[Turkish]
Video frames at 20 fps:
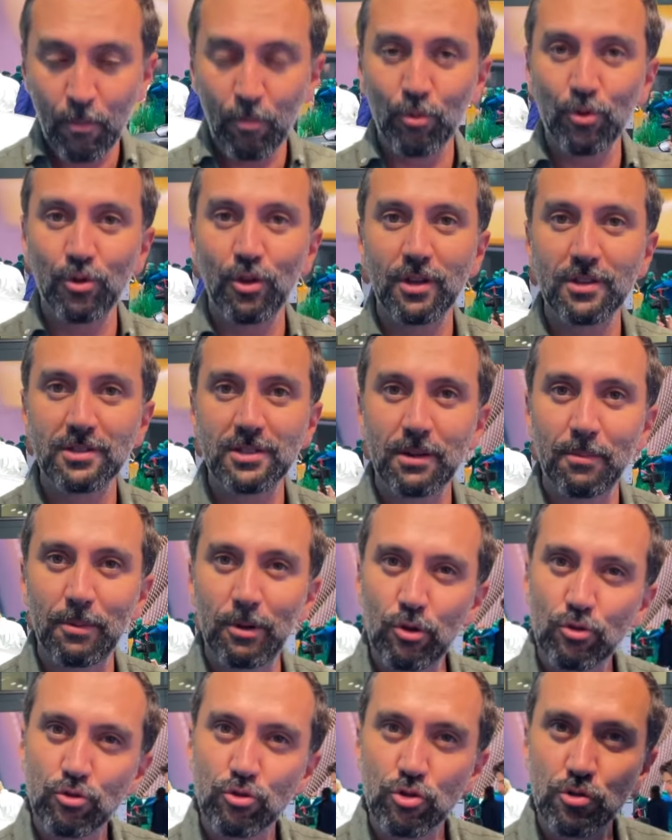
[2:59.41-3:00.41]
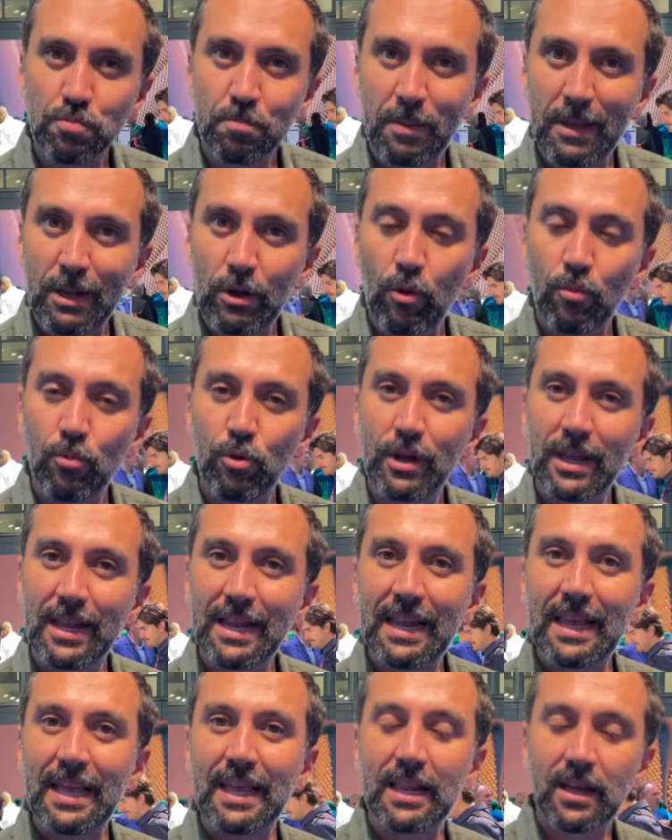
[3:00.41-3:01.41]
Bunun yanı sıra biliyorsunuz pil
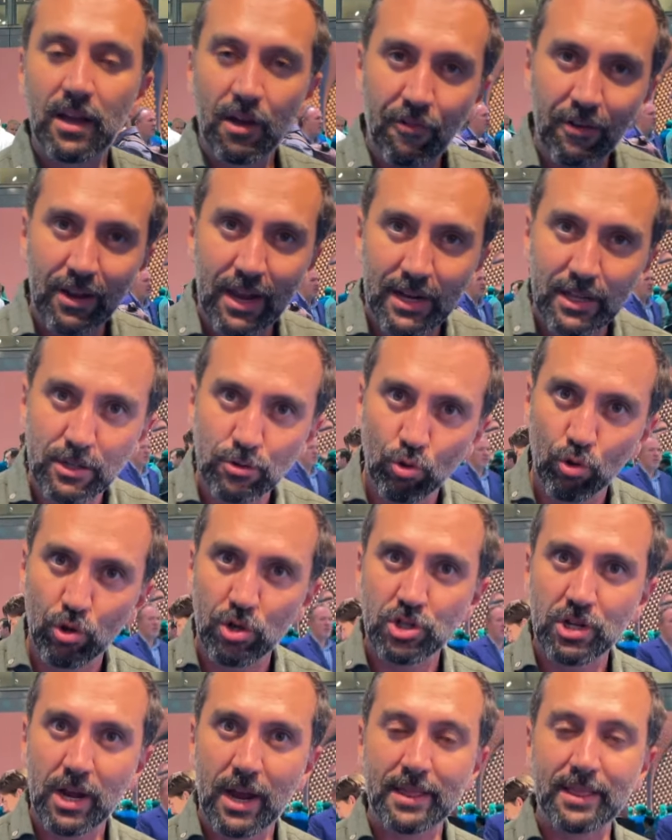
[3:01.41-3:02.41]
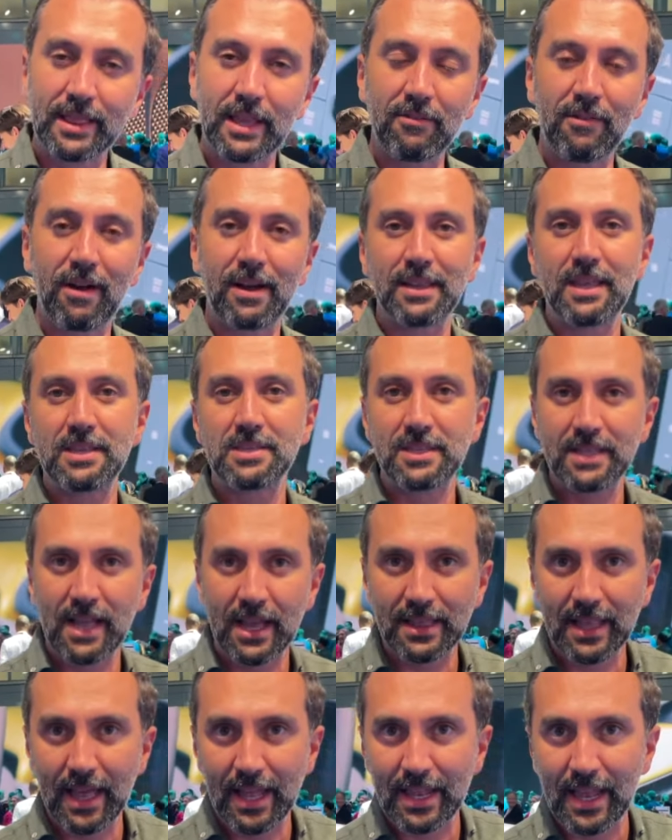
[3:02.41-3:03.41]
ömürleriyle ilgili kafalarda soru işaretleri vardı.
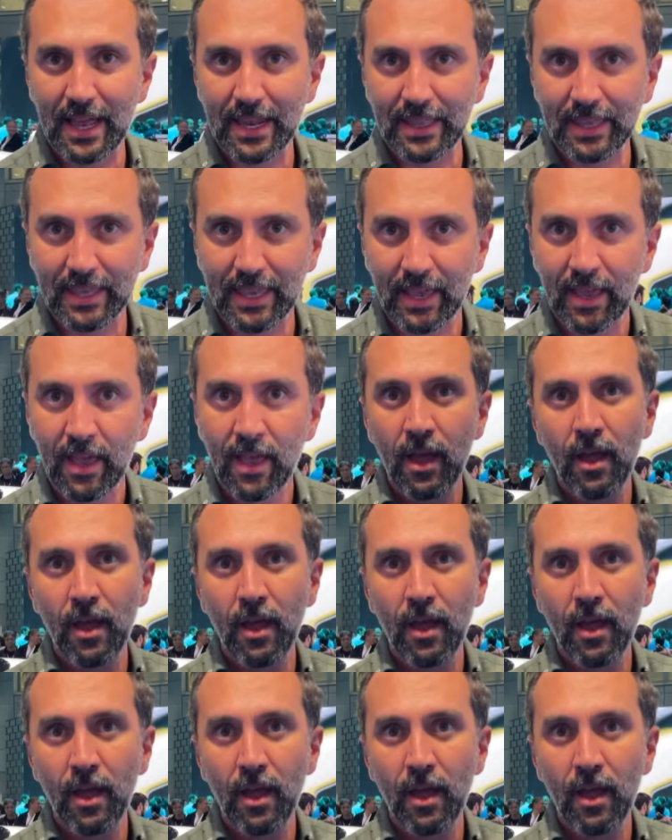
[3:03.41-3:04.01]
Eskiden derlerdi ki